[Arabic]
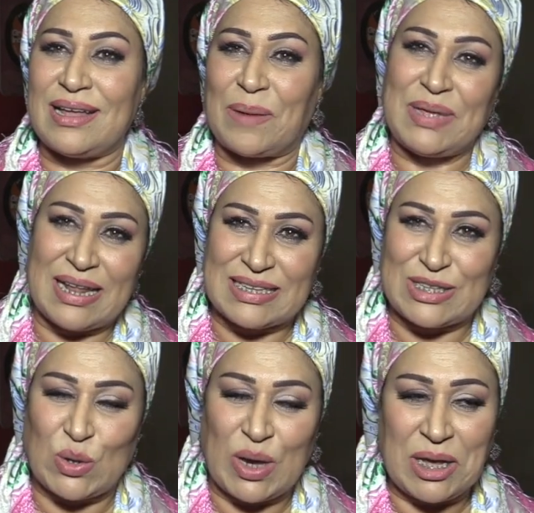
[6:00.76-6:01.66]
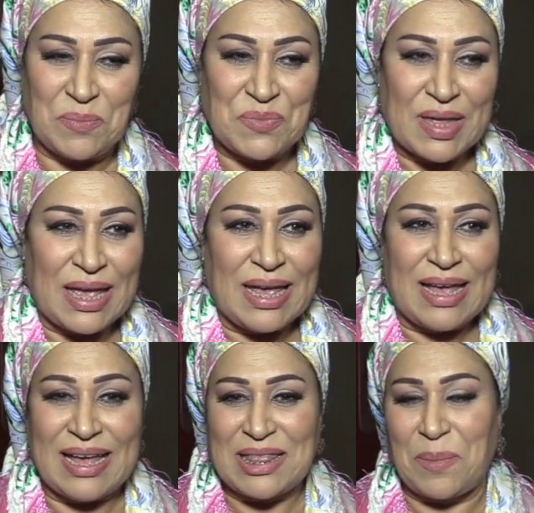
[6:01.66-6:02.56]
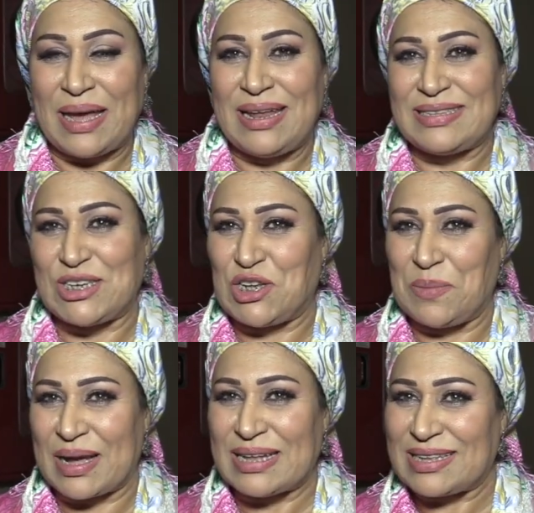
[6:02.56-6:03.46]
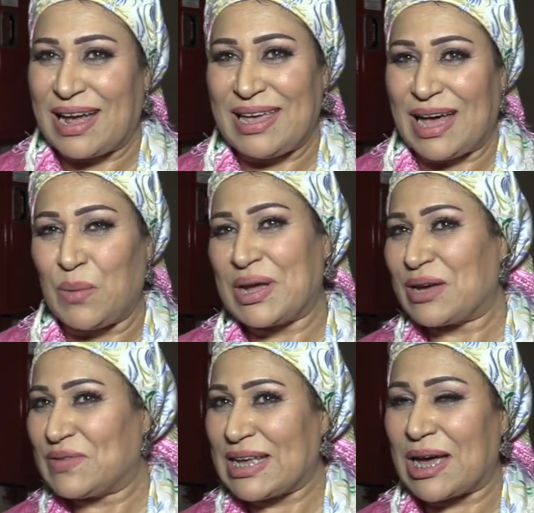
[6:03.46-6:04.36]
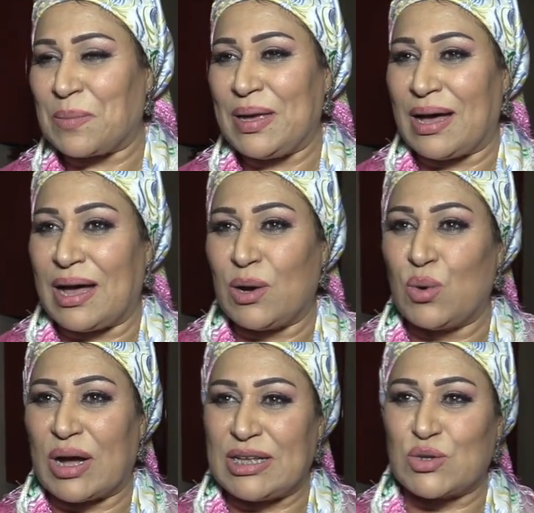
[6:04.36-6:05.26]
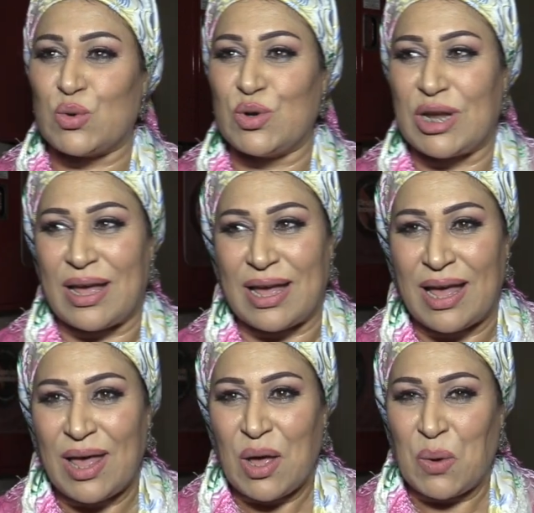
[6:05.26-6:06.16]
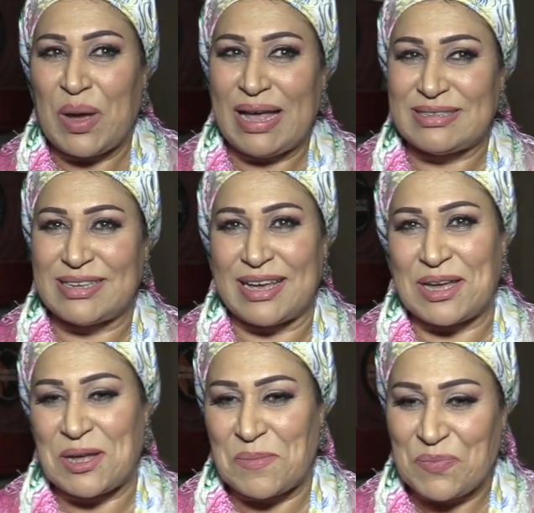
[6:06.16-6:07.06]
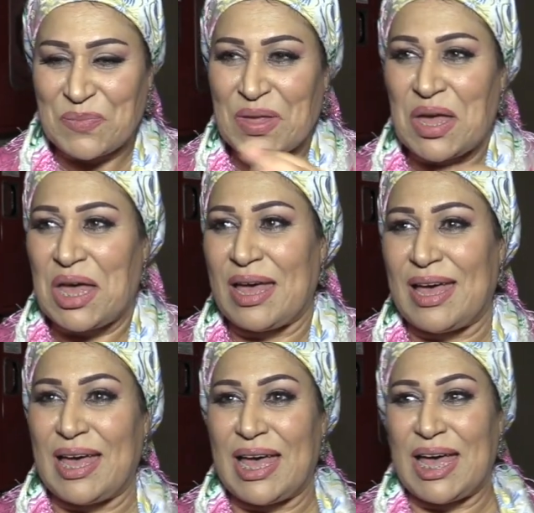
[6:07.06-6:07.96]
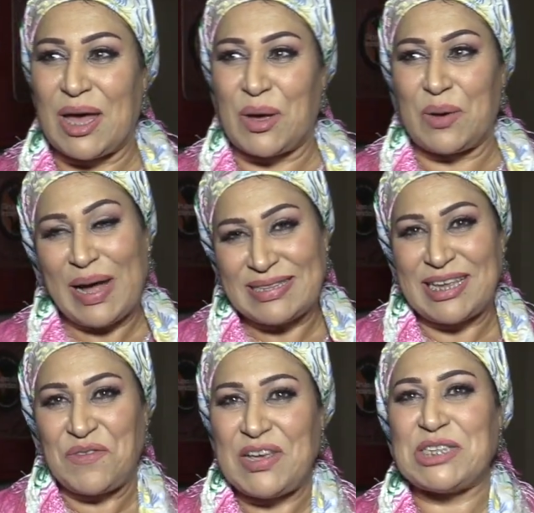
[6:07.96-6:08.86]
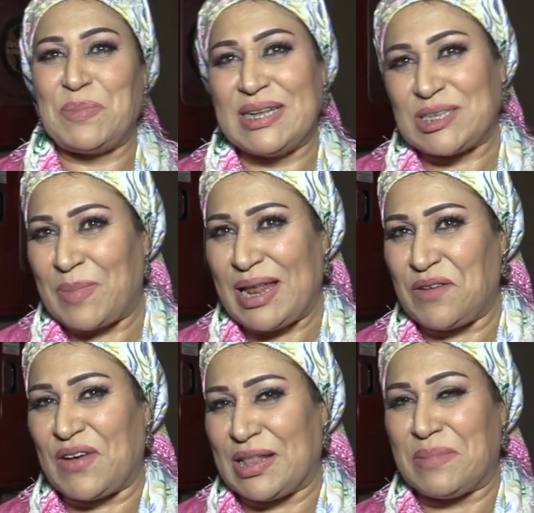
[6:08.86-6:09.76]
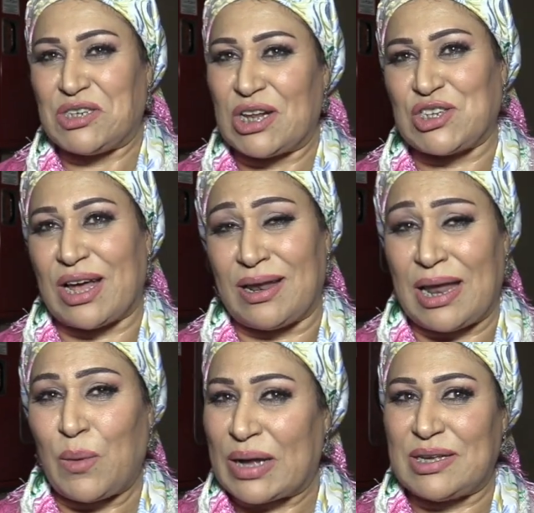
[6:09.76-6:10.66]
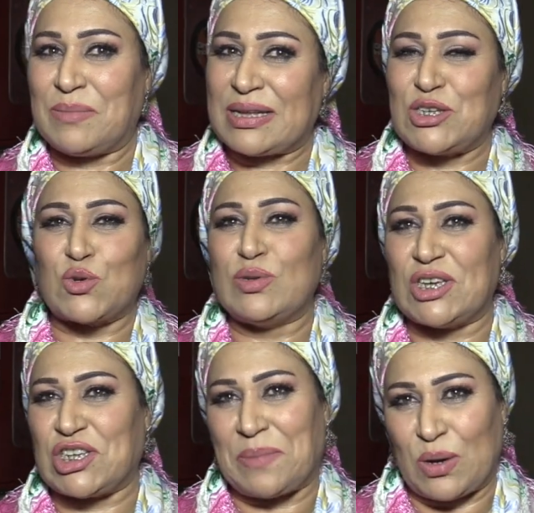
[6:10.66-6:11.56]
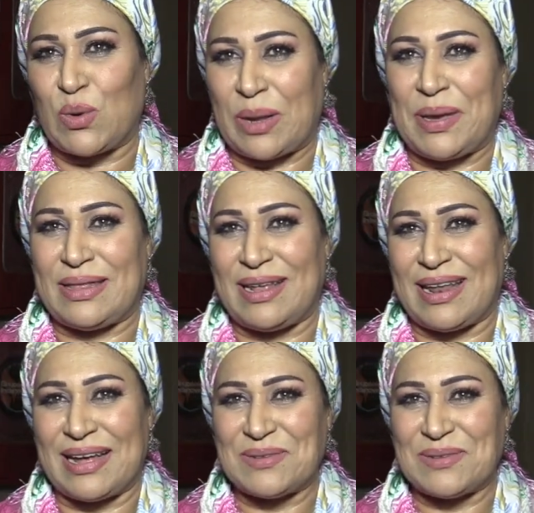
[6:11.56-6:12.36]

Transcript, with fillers: عبد العزيز النوحي طبعا هذه التجربه كانت رائعه وانا كنفتخر بها وغادي تكون آه، واحد آه، آه، واحد التحفيز بالنسبه لي في هذا المجال ان شاء الله وغادي ما غاديش تكون التجربه الاولى باذن الله